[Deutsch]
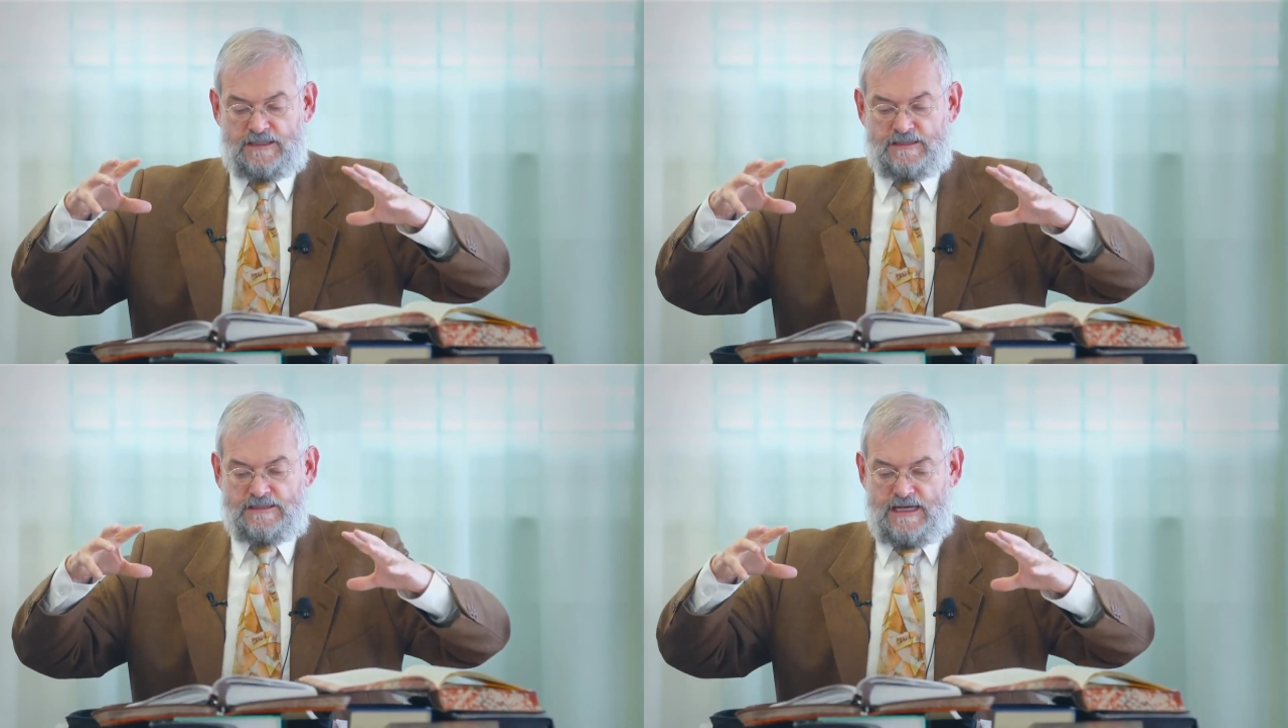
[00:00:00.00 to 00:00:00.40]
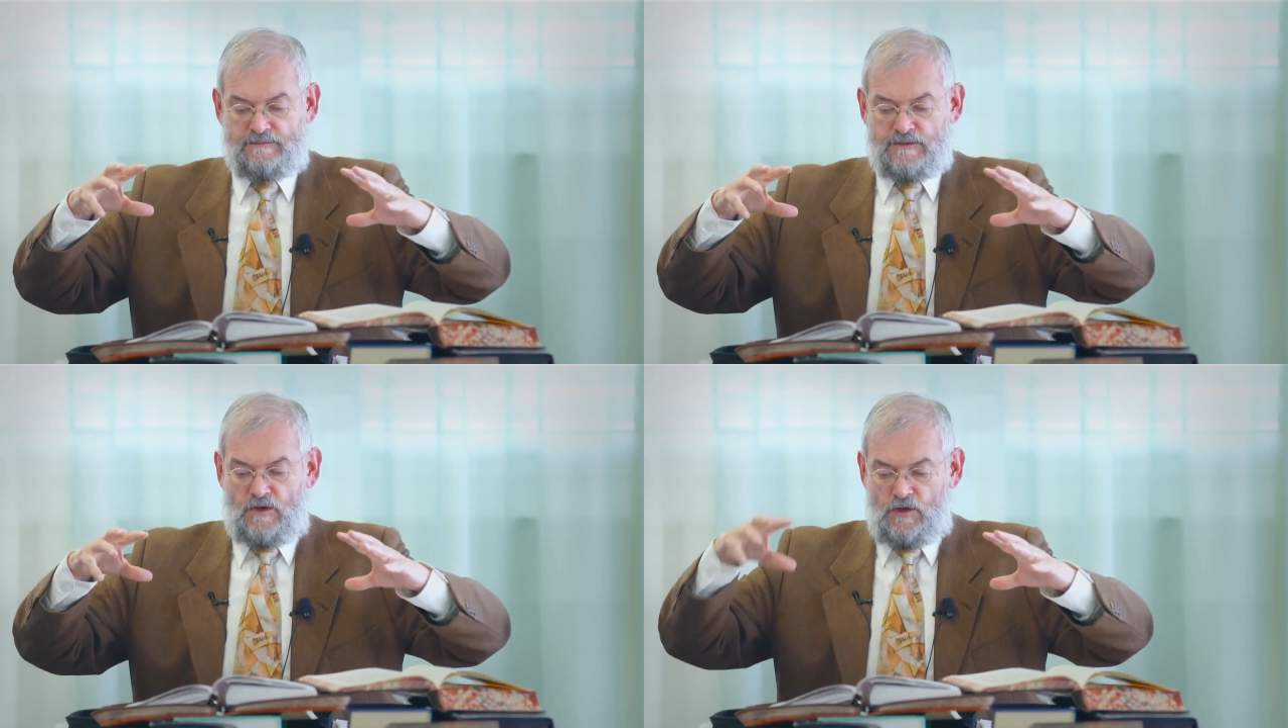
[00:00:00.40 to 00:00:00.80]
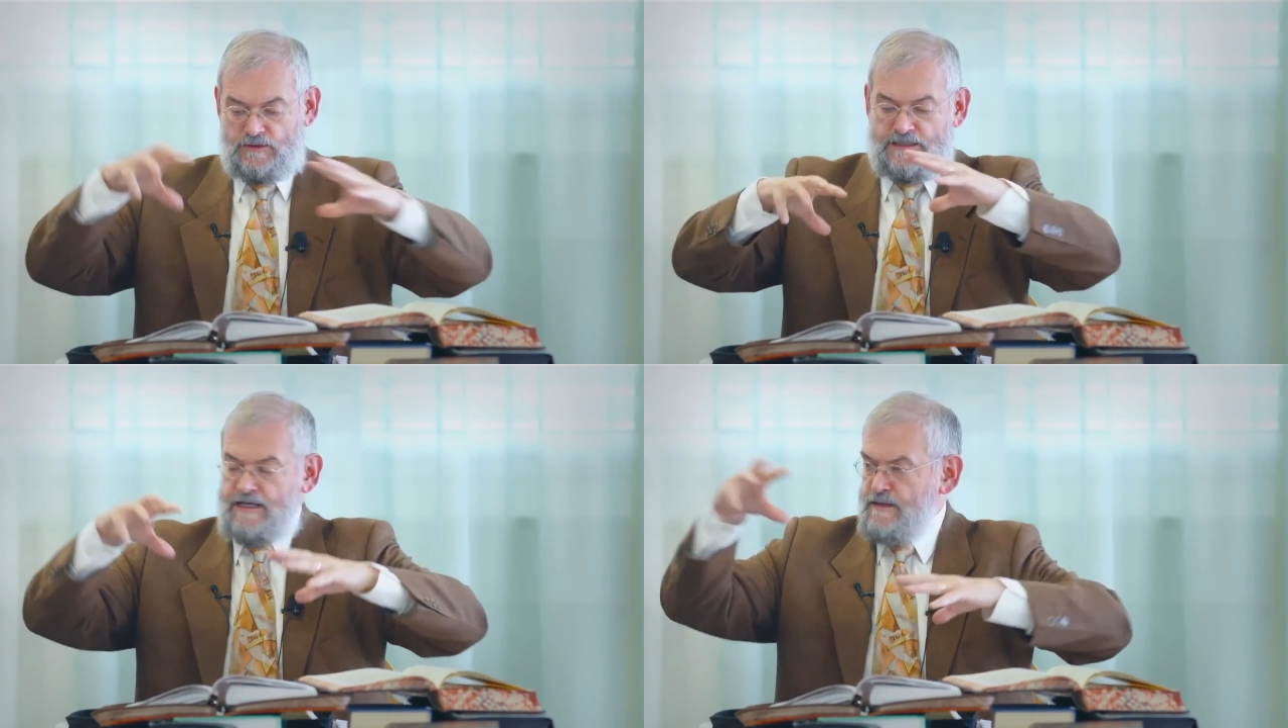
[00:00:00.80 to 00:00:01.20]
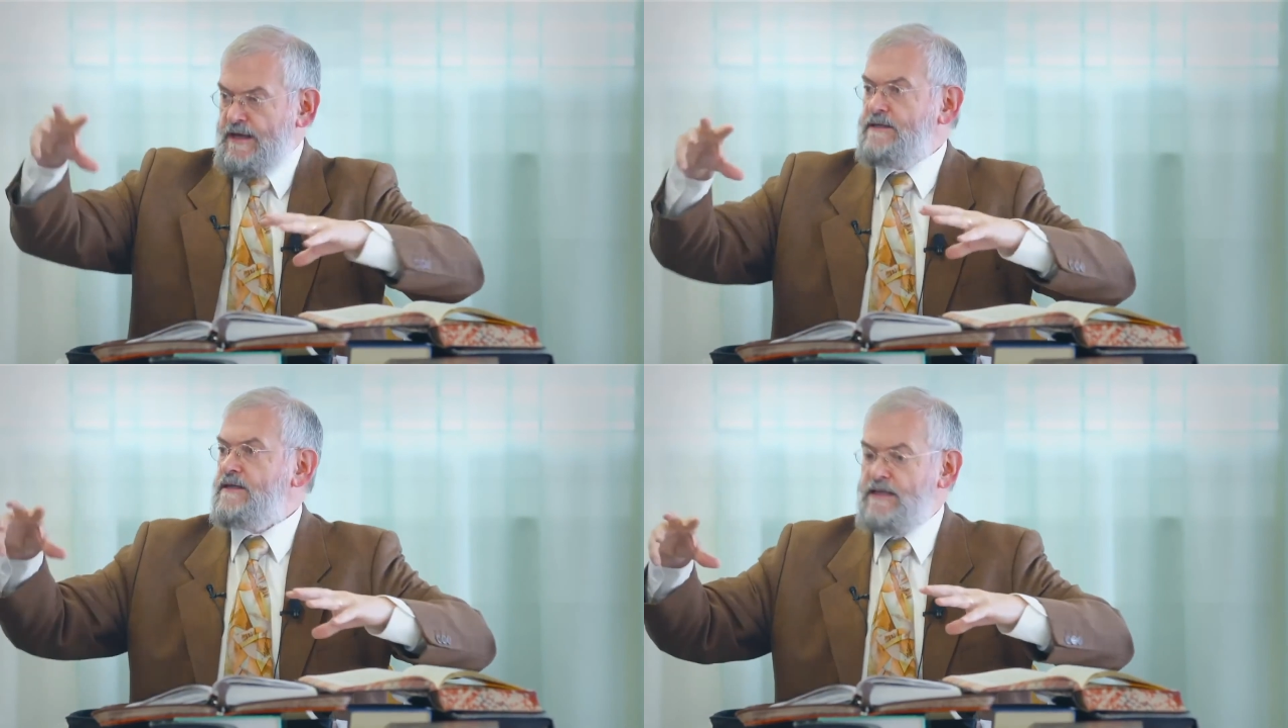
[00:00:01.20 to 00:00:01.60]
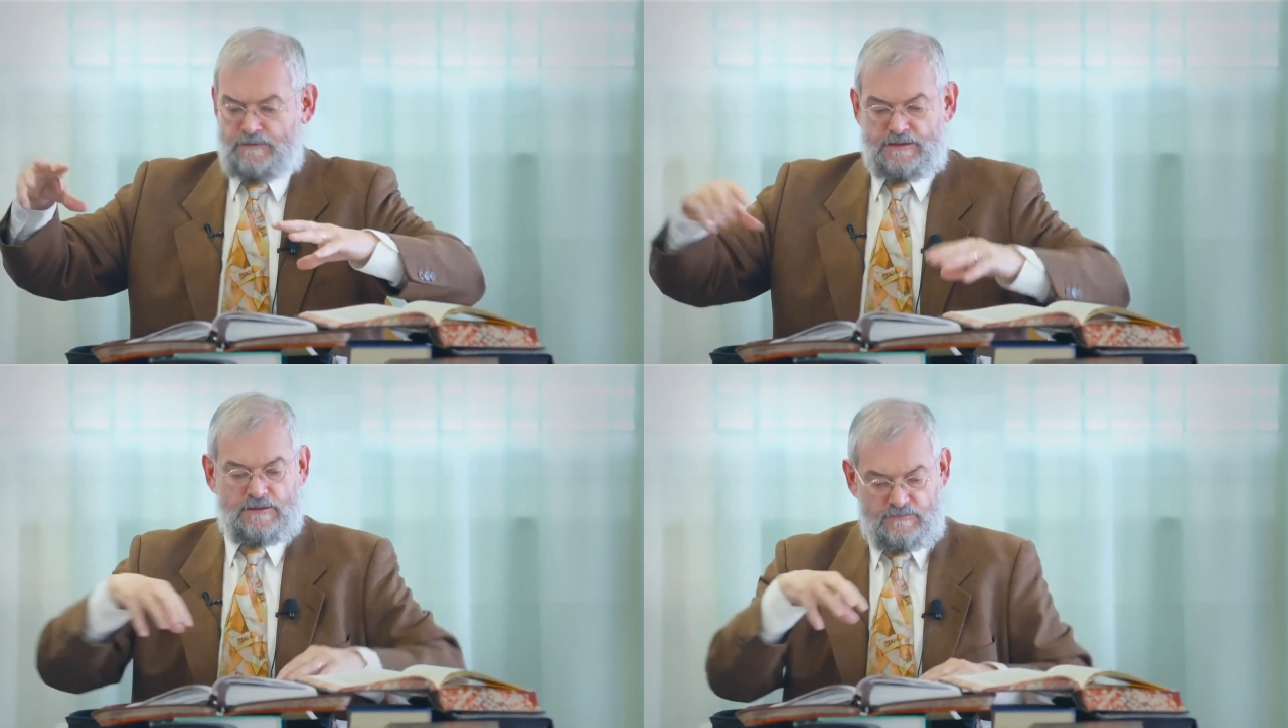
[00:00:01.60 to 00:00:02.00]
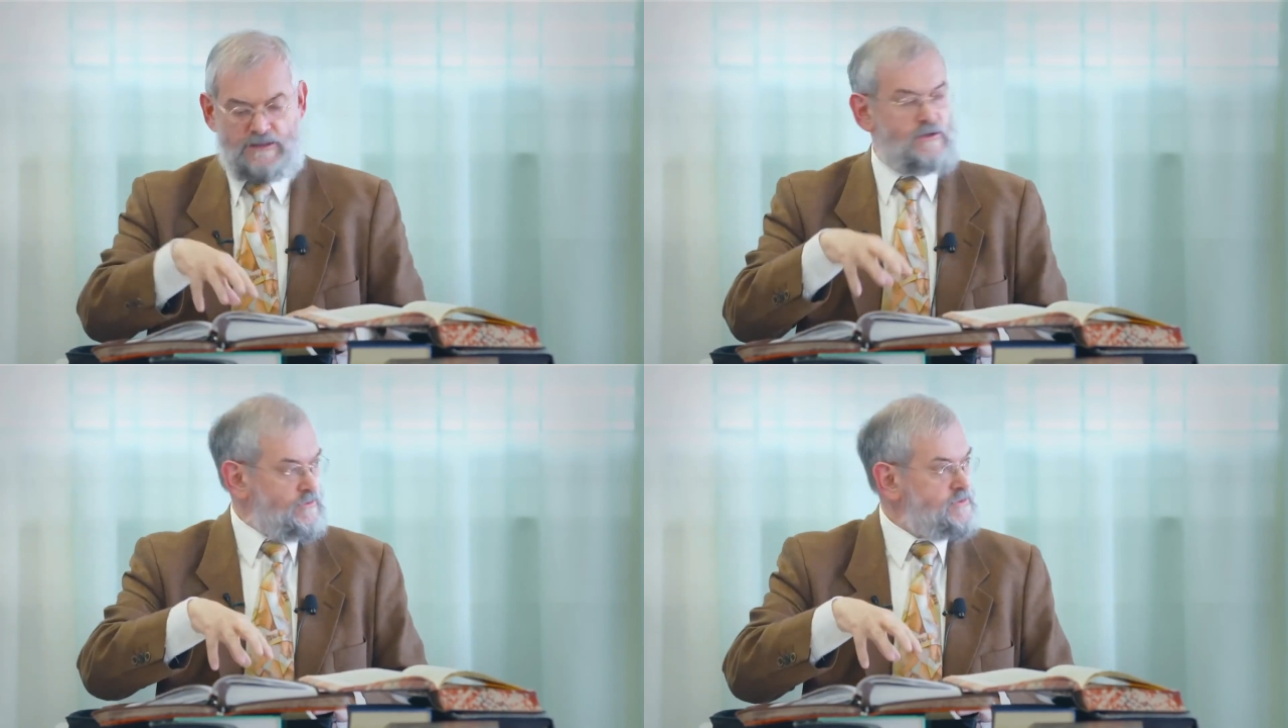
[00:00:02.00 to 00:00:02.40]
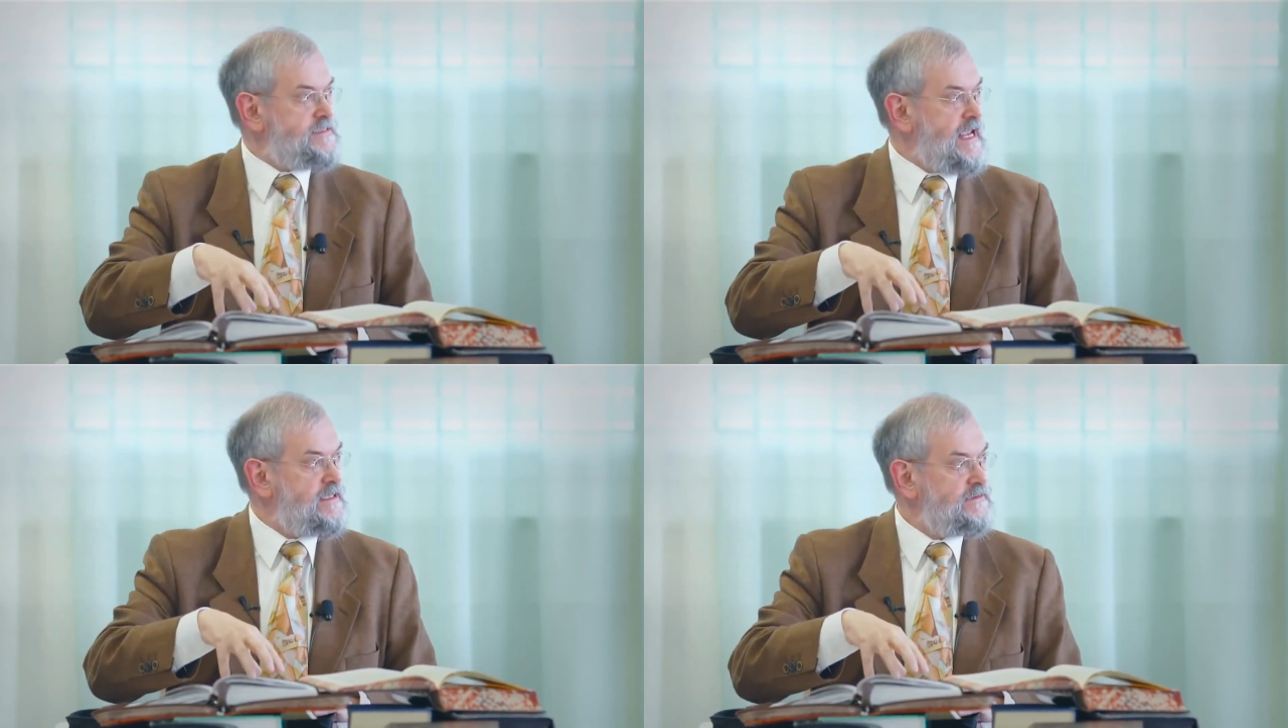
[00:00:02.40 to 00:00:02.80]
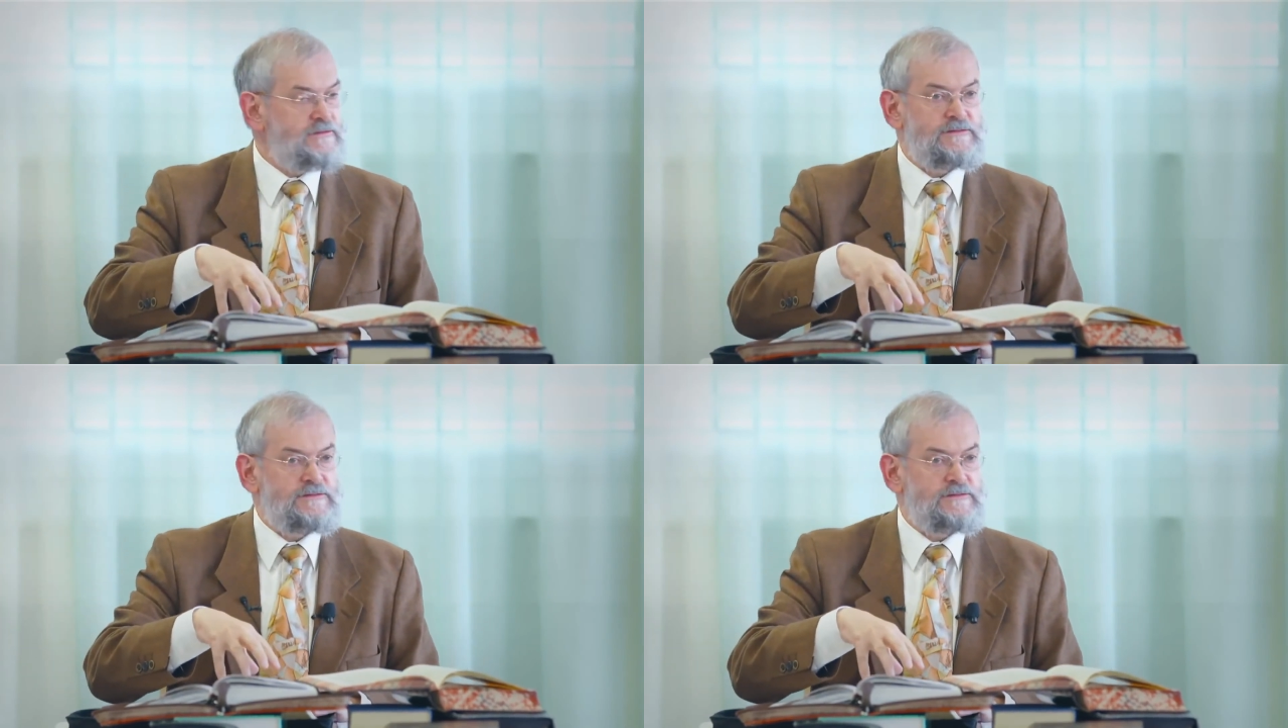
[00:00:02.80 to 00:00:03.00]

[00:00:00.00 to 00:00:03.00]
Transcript: dass es eben örtliche Gemeinden gibt, wie Kolossä.